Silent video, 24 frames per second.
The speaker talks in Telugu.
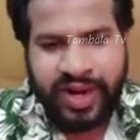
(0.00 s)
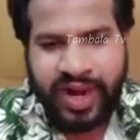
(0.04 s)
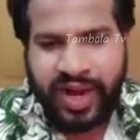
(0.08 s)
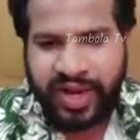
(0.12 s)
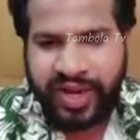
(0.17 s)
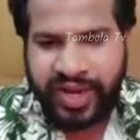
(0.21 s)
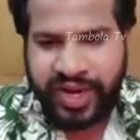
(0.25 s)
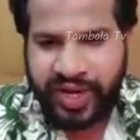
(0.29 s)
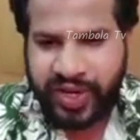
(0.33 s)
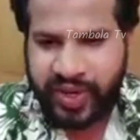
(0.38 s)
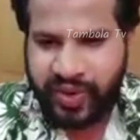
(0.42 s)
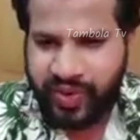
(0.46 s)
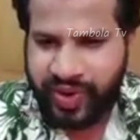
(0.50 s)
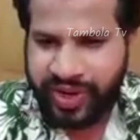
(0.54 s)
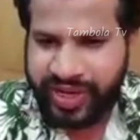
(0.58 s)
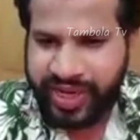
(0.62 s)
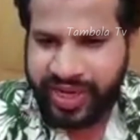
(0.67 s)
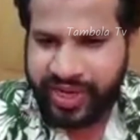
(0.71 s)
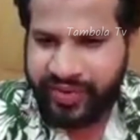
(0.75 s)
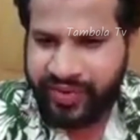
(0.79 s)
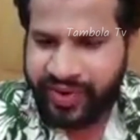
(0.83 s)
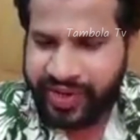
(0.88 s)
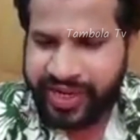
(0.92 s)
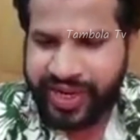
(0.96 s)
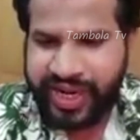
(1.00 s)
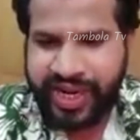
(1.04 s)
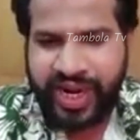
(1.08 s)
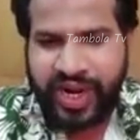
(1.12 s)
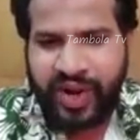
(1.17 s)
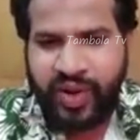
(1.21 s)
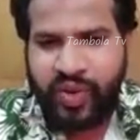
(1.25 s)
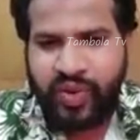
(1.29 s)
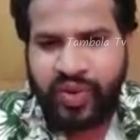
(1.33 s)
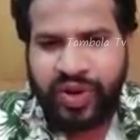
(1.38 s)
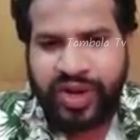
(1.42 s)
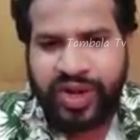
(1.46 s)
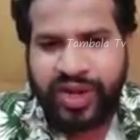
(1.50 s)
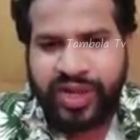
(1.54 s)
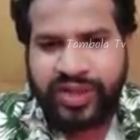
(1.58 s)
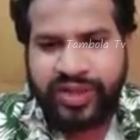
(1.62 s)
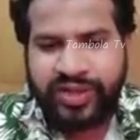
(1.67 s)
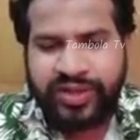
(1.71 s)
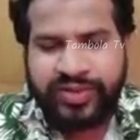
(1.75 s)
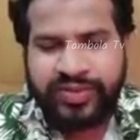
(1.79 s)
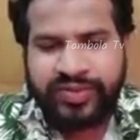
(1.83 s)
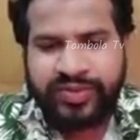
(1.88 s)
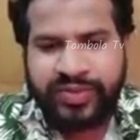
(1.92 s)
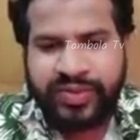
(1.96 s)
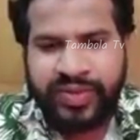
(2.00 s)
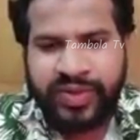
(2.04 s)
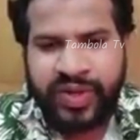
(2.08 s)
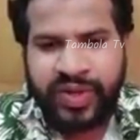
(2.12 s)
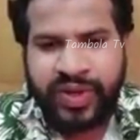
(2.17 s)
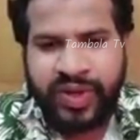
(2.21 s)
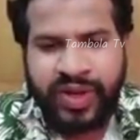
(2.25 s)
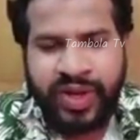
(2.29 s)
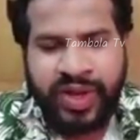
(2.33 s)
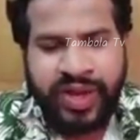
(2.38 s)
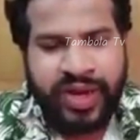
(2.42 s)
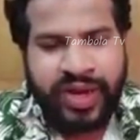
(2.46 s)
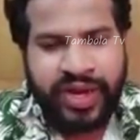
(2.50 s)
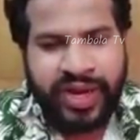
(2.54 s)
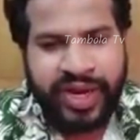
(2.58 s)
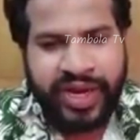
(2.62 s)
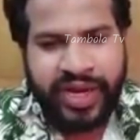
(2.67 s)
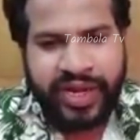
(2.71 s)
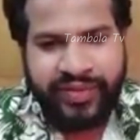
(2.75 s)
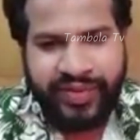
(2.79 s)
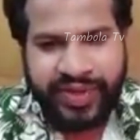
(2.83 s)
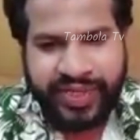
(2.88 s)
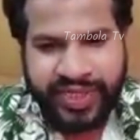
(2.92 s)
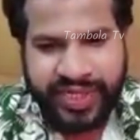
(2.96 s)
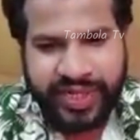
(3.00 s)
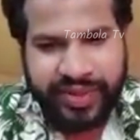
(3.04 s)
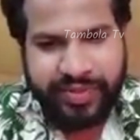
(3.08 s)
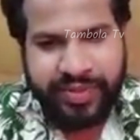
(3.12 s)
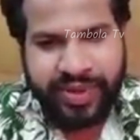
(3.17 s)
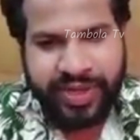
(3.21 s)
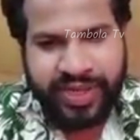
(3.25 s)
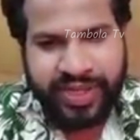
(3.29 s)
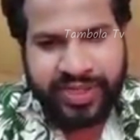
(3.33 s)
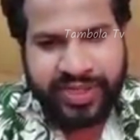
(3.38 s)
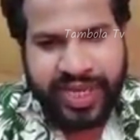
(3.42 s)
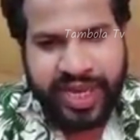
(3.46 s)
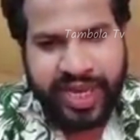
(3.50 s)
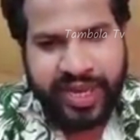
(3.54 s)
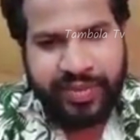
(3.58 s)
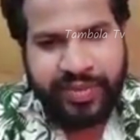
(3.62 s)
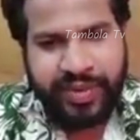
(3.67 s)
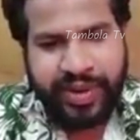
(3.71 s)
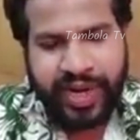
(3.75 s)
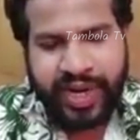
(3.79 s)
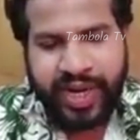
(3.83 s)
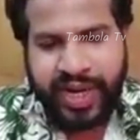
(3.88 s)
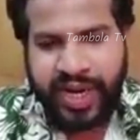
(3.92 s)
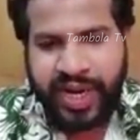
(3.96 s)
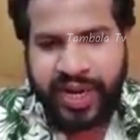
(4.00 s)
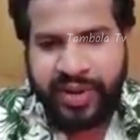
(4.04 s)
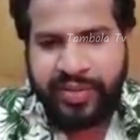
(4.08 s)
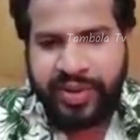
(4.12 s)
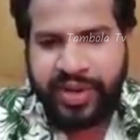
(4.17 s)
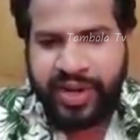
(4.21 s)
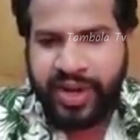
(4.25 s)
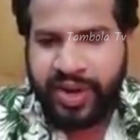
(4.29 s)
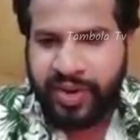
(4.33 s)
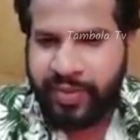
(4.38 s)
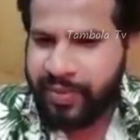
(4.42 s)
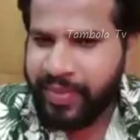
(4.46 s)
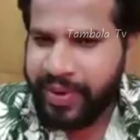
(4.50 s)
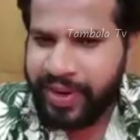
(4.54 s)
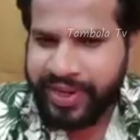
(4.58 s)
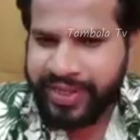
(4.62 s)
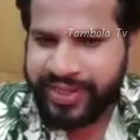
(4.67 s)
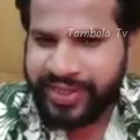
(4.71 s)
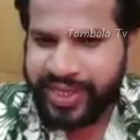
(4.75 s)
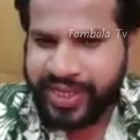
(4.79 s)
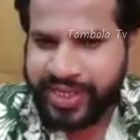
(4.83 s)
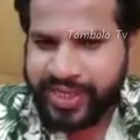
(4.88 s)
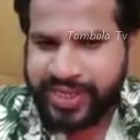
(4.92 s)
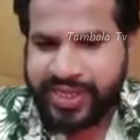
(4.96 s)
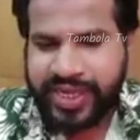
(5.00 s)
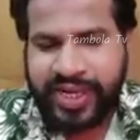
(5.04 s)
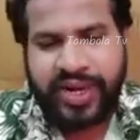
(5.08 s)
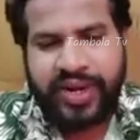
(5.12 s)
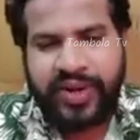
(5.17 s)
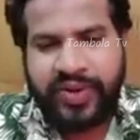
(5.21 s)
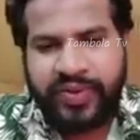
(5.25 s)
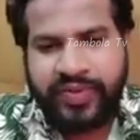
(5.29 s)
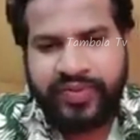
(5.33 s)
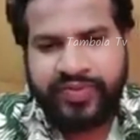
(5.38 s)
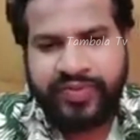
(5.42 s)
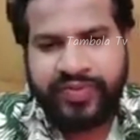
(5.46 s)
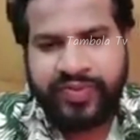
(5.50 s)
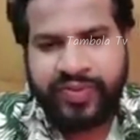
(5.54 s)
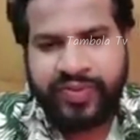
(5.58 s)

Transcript: నాకు ఎటువంటి ట్విట్టర్ అకౌంట్ లేదు నేను ఈ విషయం మీద సైబర్ క్రైమ్ కంప్లైంట్ చేస్తున్నాను